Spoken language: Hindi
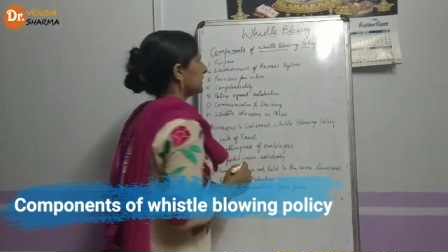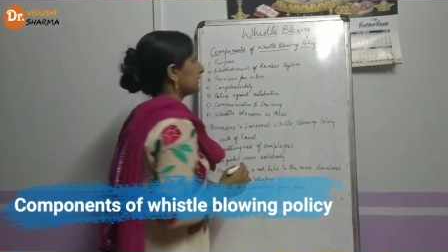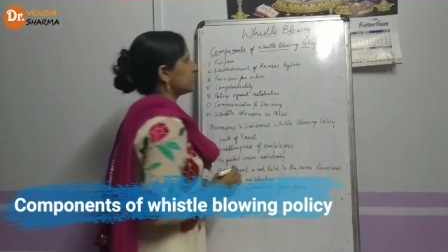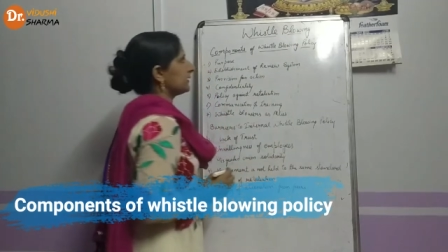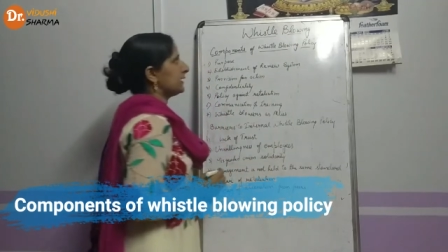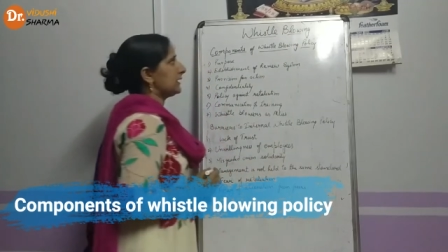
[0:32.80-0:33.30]

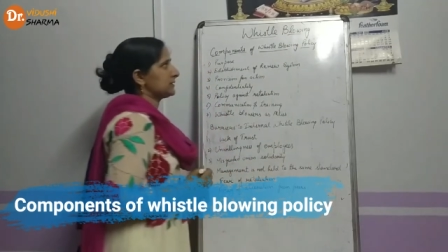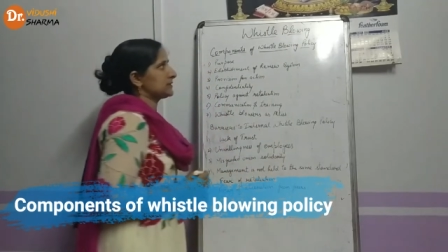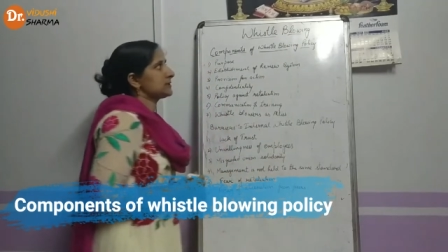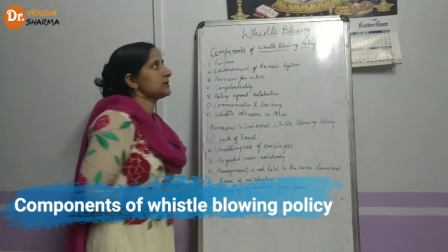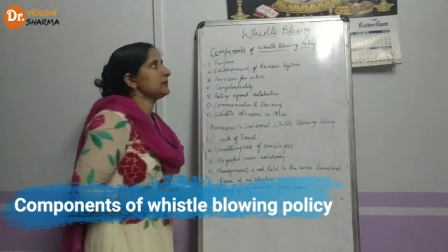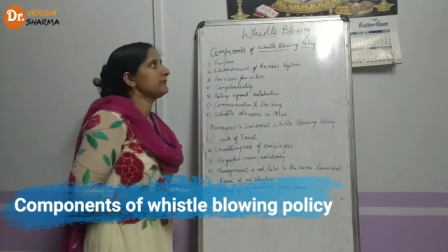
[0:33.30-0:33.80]
एक
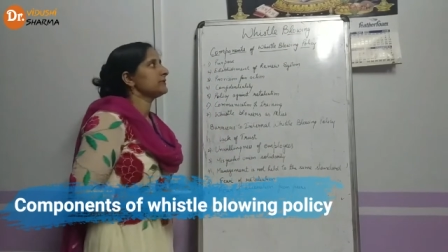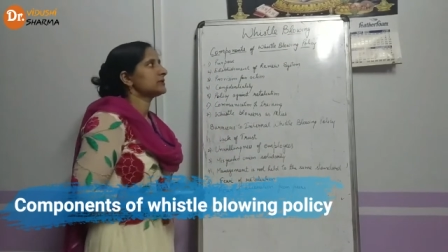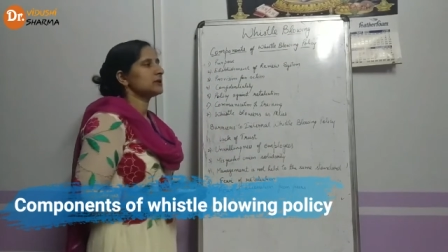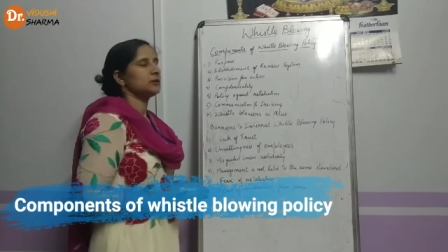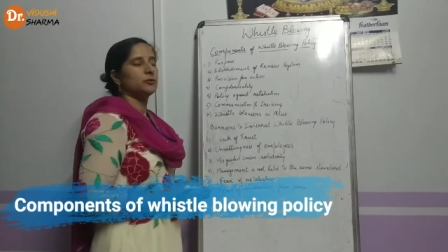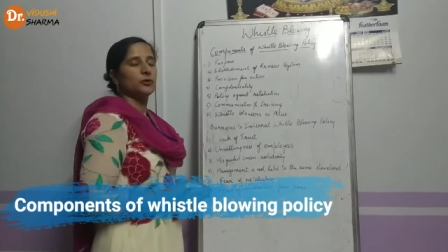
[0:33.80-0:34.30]
अच्छी
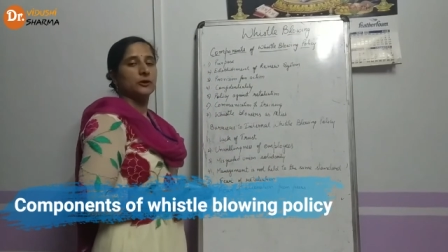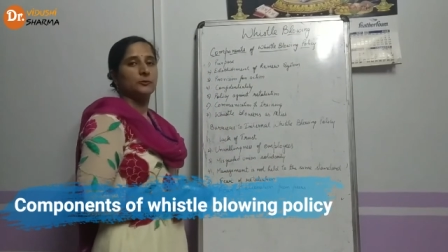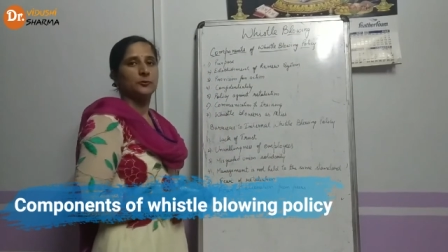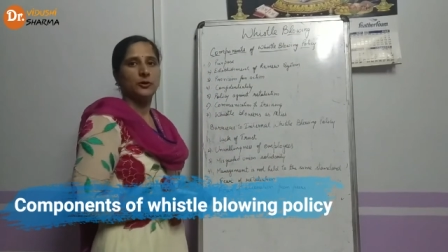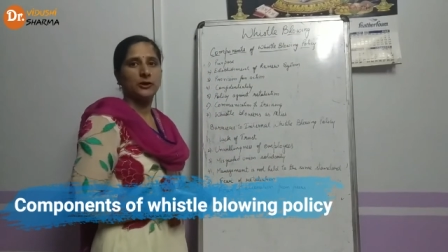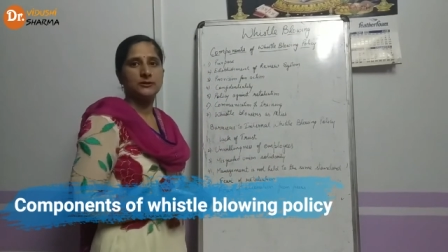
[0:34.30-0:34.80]
विसल ब्लोइंग
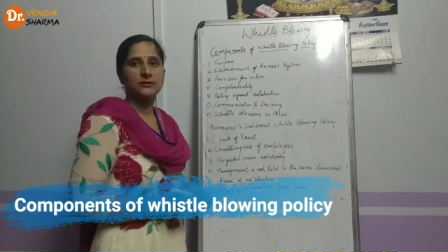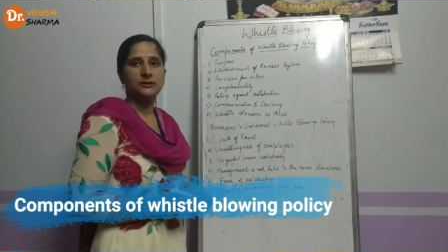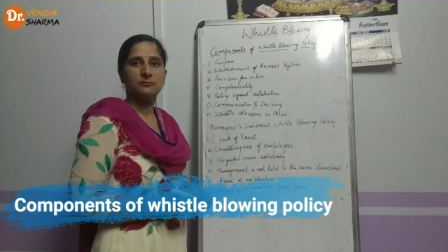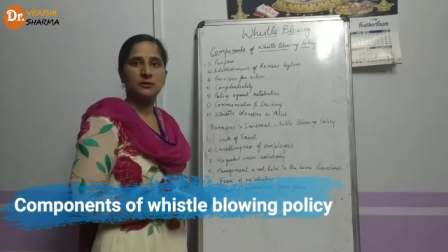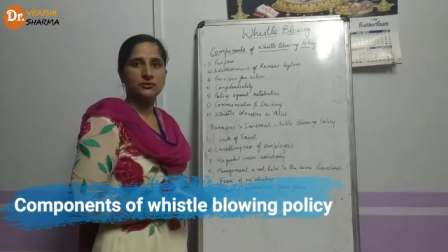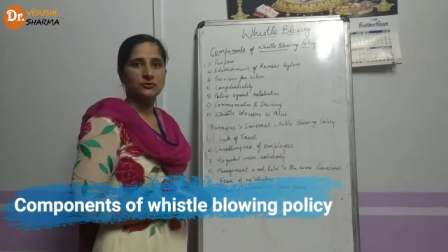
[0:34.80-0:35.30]

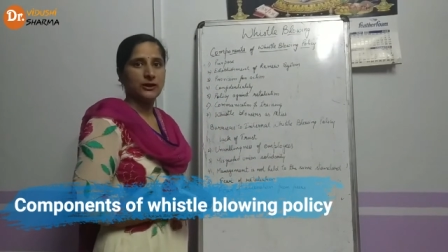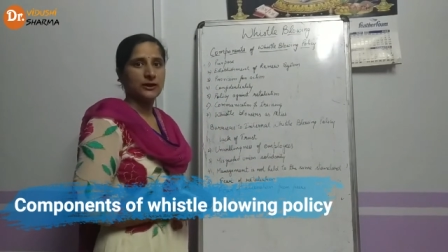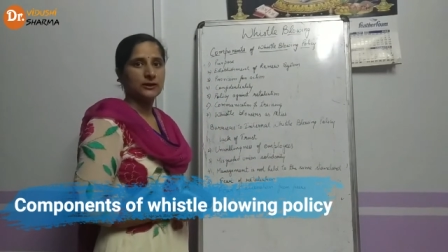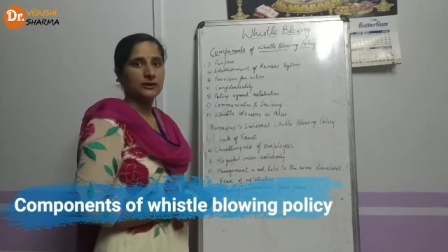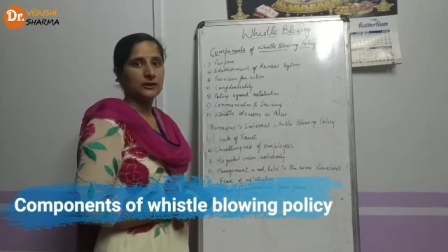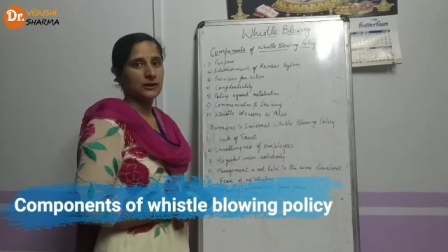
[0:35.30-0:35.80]
पॉलिसी में जो
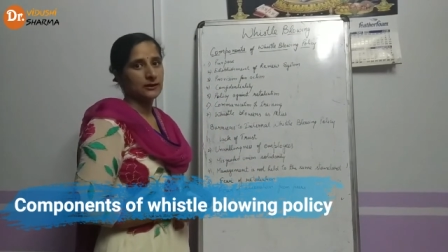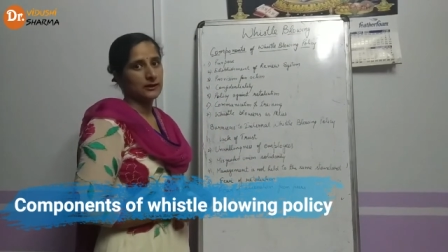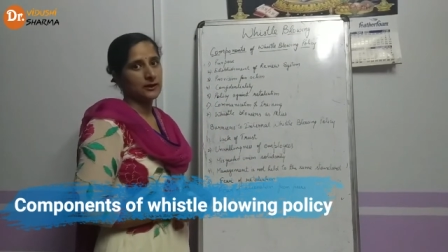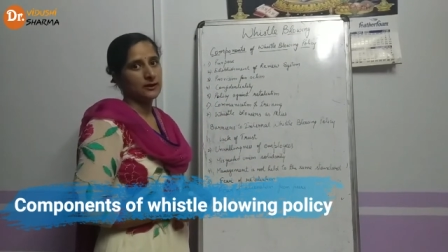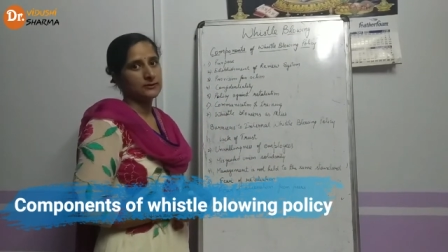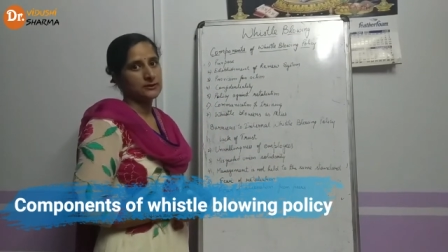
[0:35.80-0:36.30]
है क्या
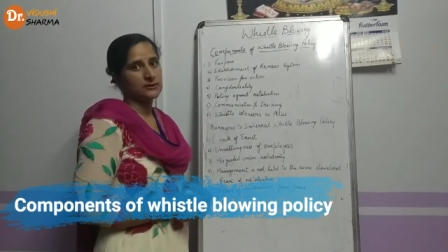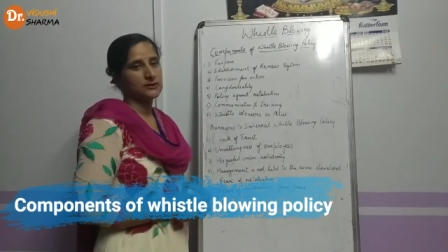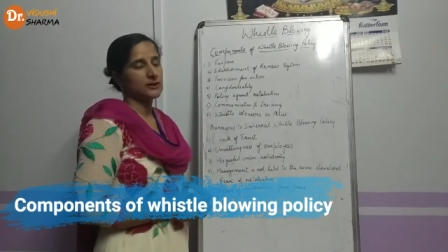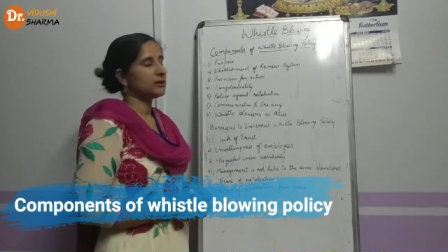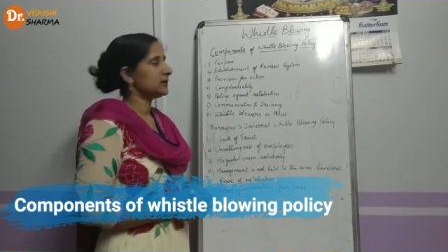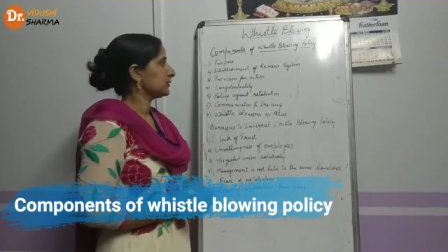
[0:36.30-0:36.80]
क्या
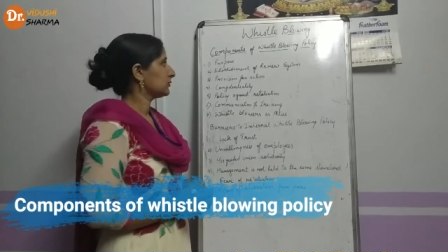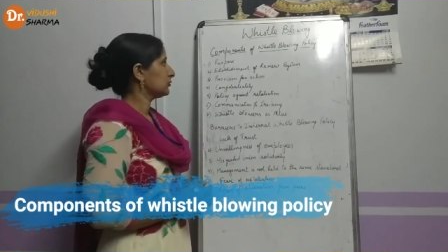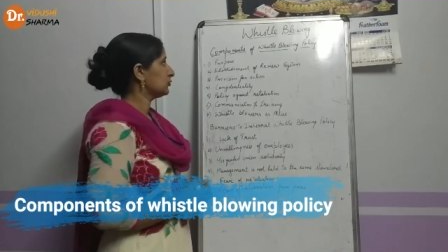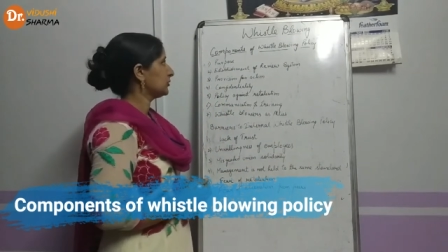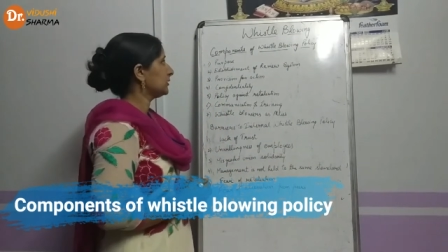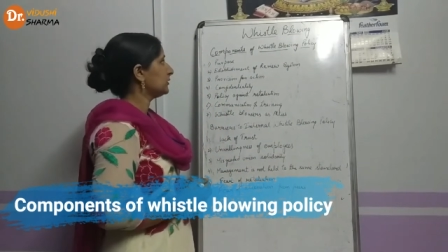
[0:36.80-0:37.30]
चीजें
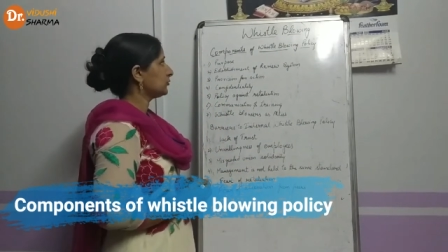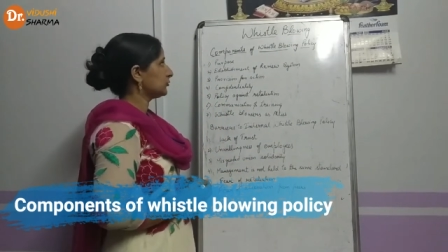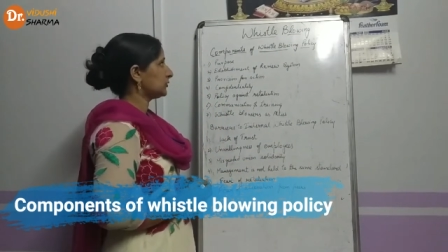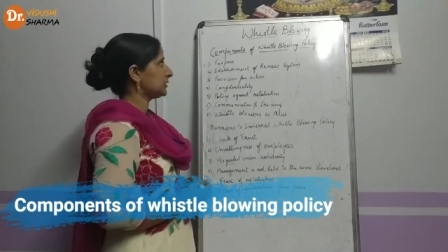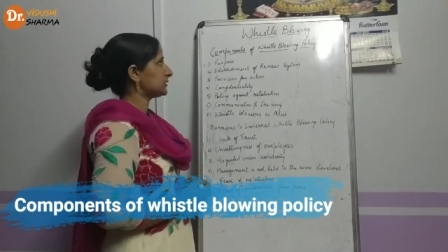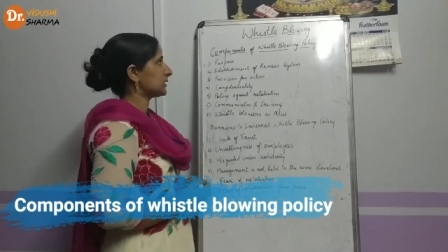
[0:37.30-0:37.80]
इंक्लूडेड
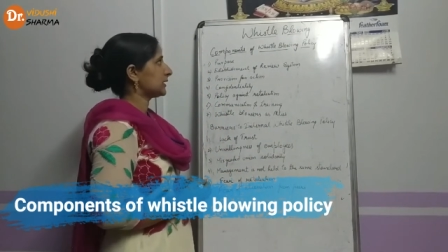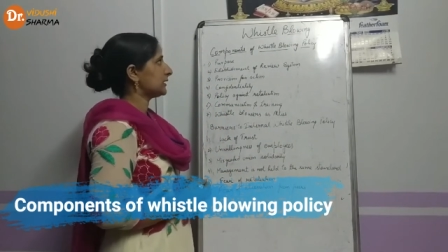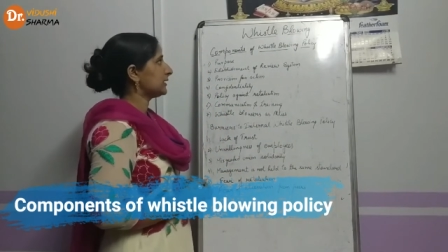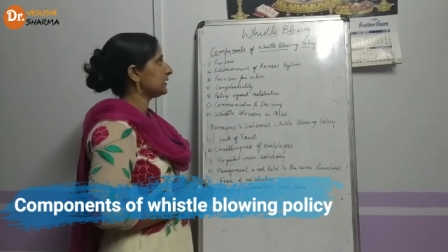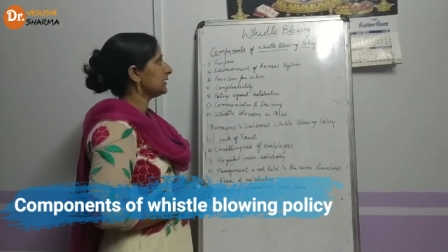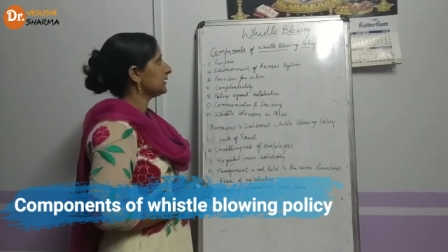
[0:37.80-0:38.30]
होनी
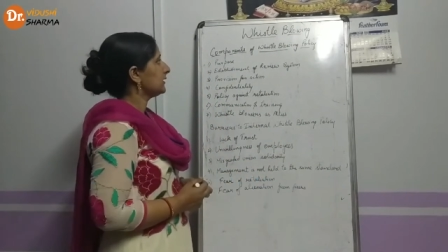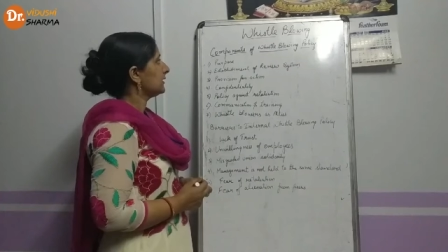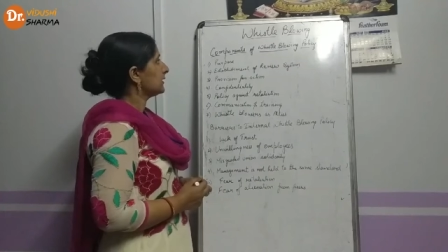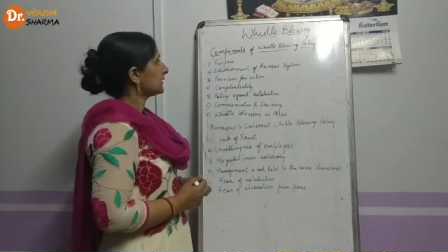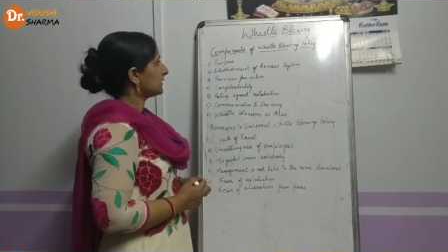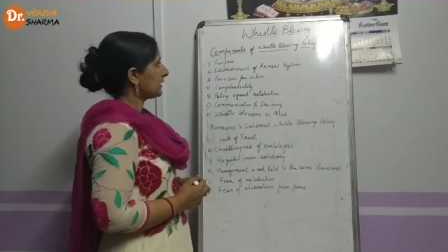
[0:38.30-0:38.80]
चाहिए
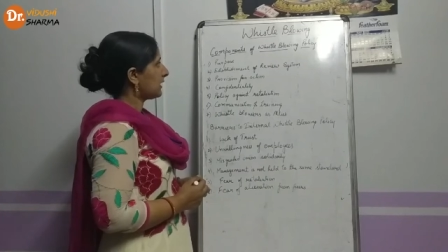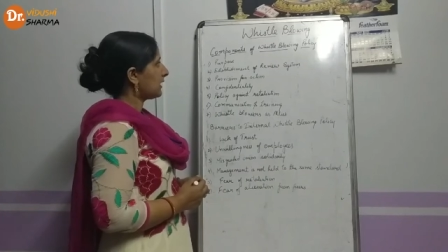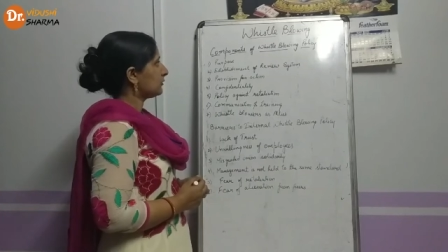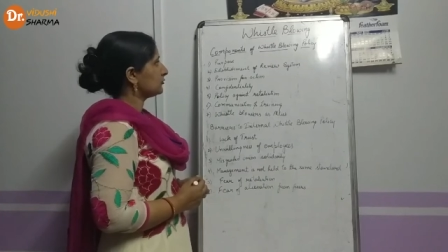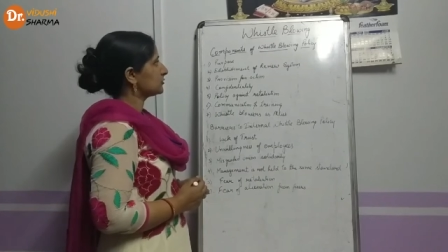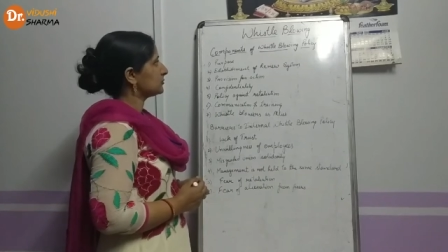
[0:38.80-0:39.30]
क्या
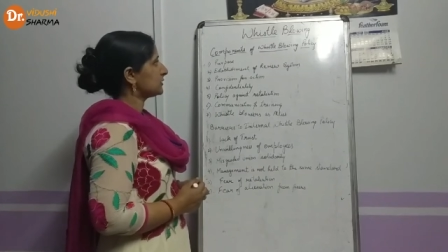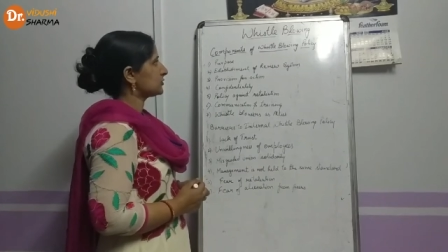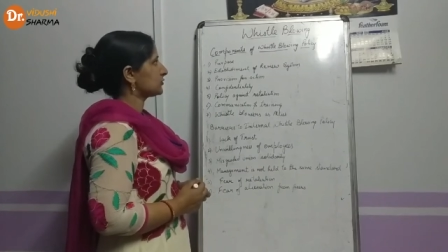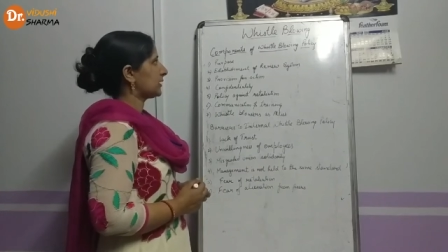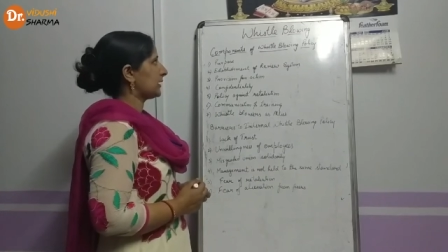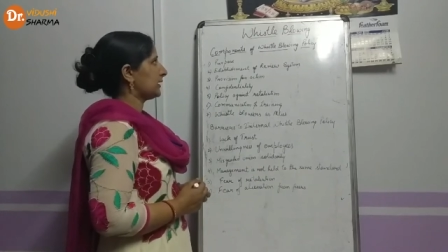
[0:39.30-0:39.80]
उसमें
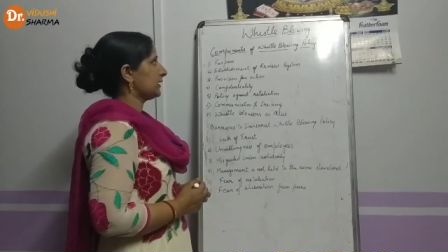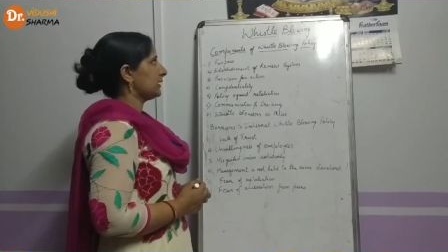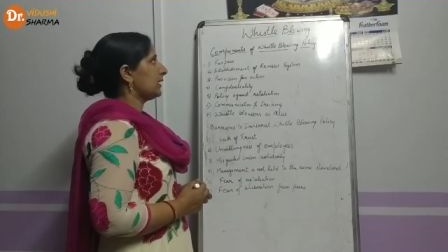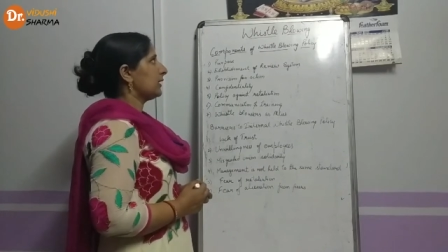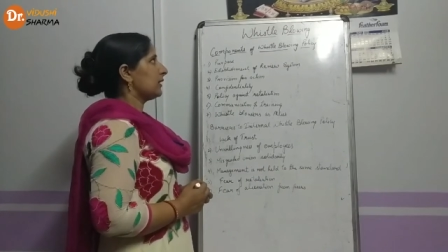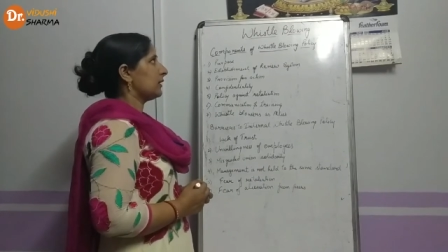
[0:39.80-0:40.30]
जो है
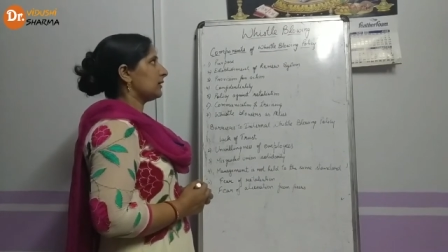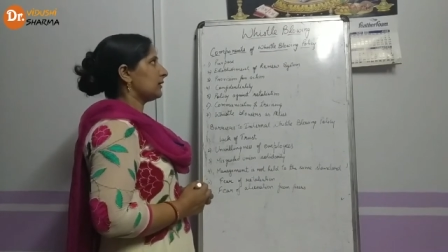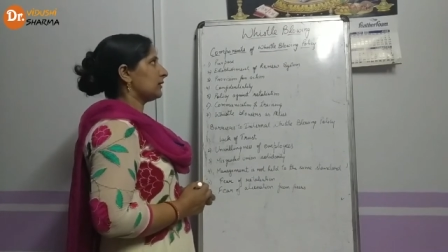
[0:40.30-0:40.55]
आ,